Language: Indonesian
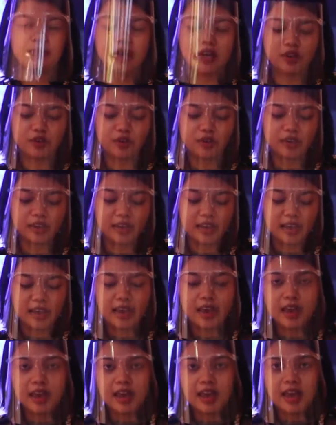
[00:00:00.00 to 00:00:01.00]
Madiun.
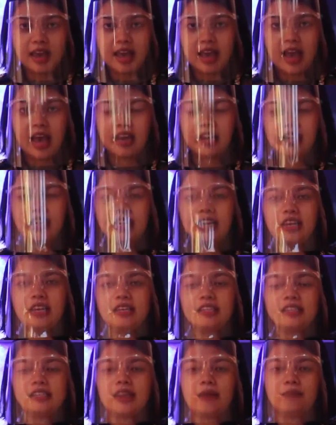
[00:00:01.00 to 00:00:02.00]
Hari
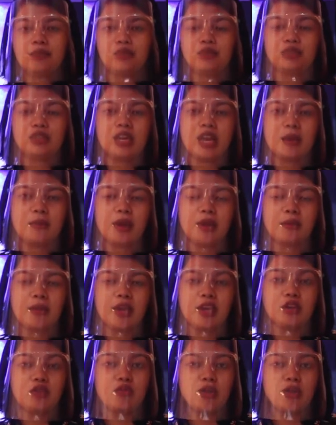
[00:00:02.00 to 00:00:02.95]
ini, Sabtu 8 Mei